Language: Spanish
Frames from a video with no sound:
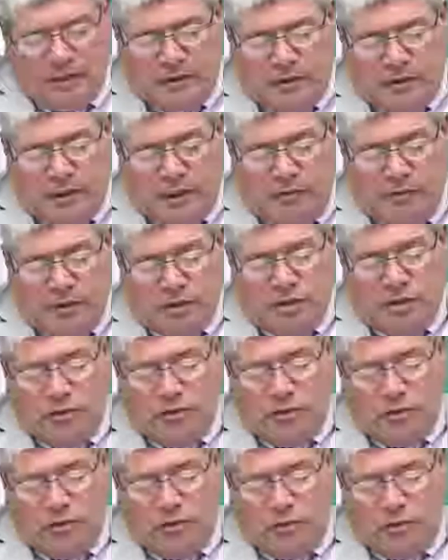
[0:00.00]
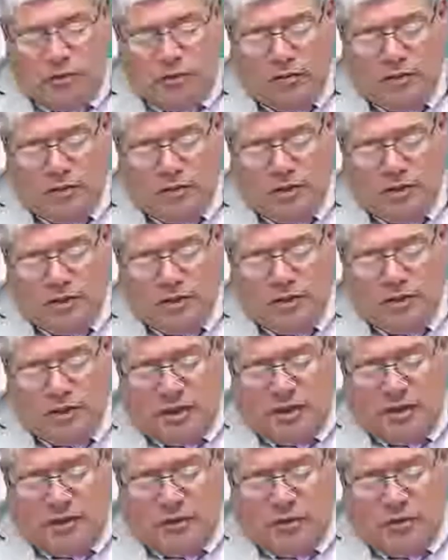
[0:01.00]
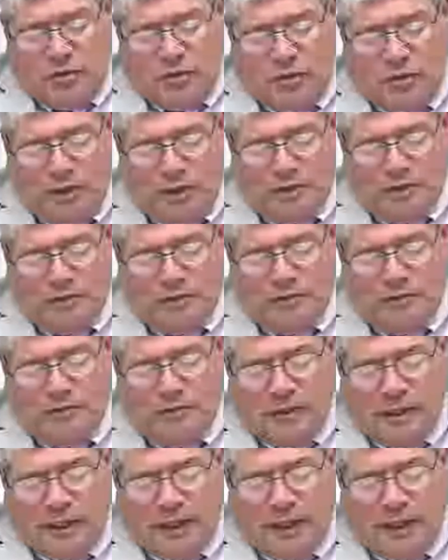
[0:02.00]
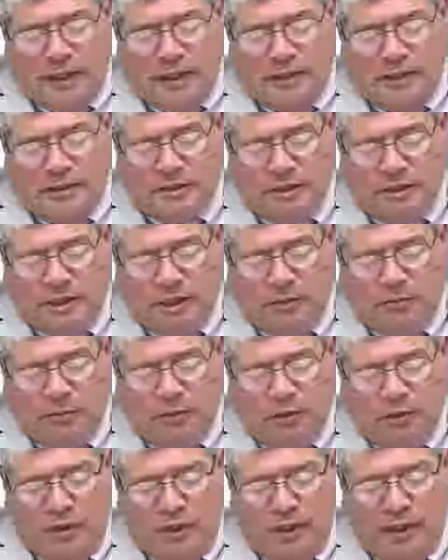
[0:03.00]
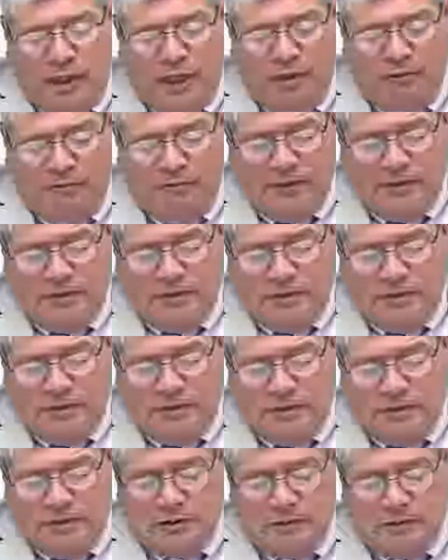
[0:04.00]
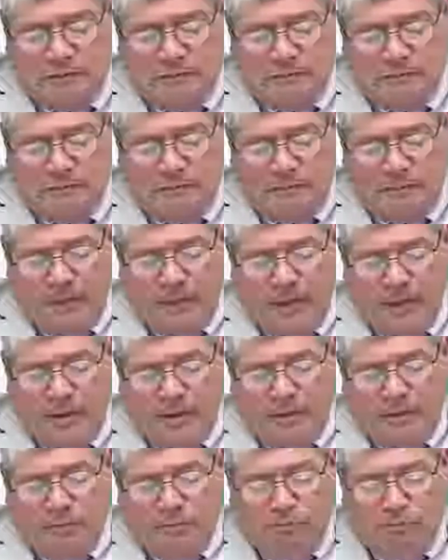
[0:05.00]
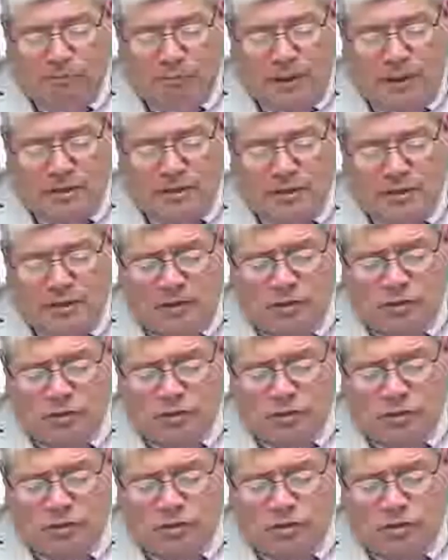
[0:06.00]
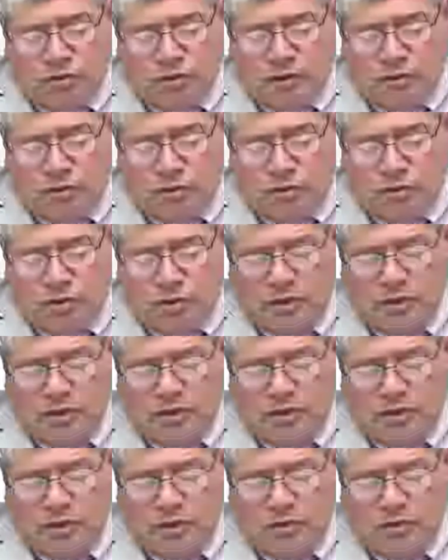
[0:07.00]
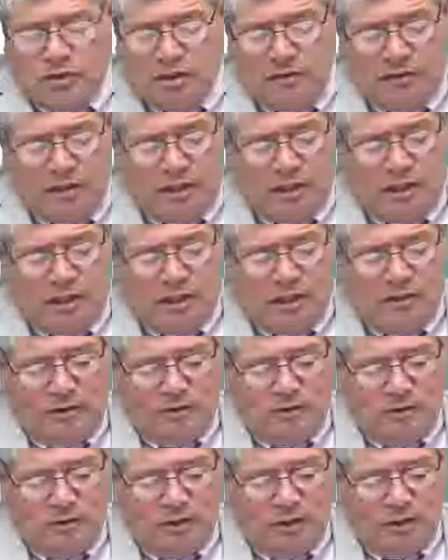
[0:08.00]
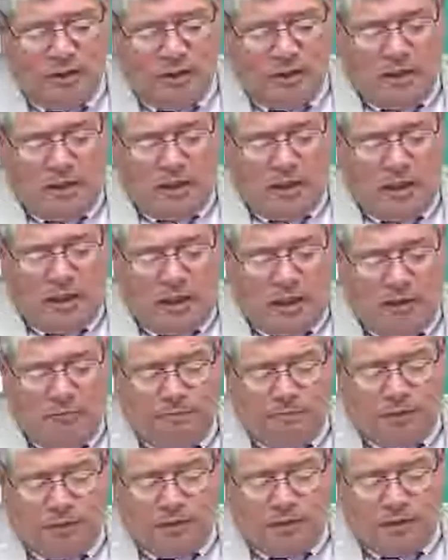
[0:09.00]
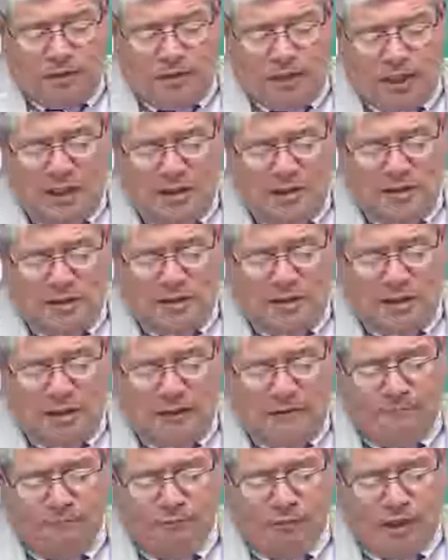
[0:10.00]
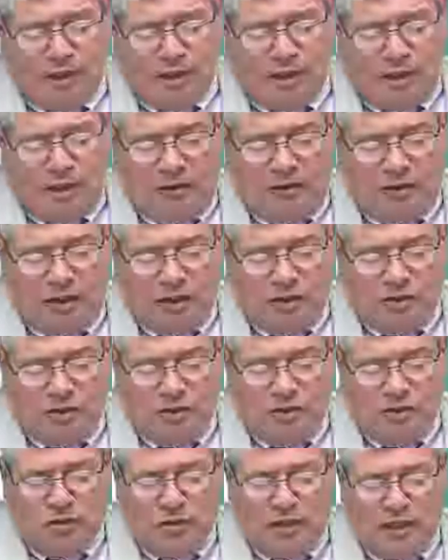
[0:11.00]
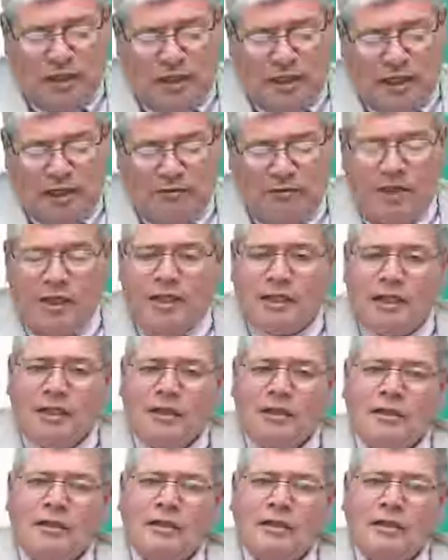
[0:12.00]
El versículo número 16, Lucas, acá dice que pone énfasis más que los otros autores de los evangelios en la importancia de la oración en la vida